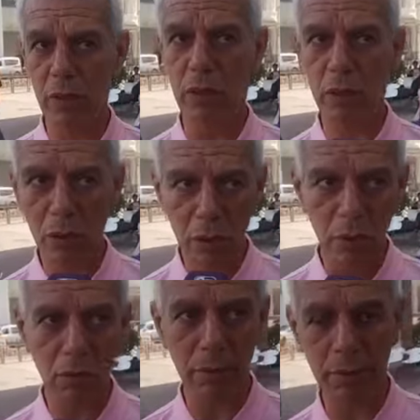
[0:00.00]
شنو
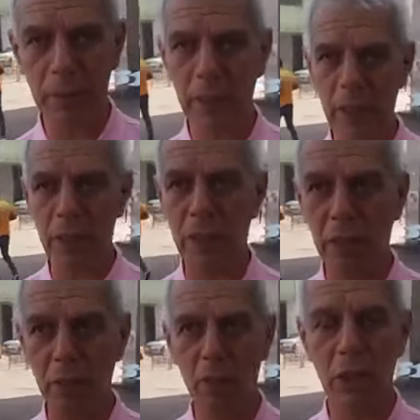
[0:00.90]
تو باقي
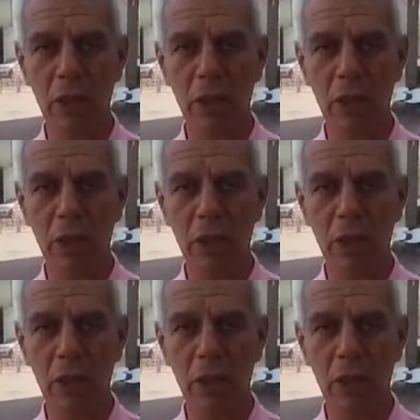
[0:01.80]
تو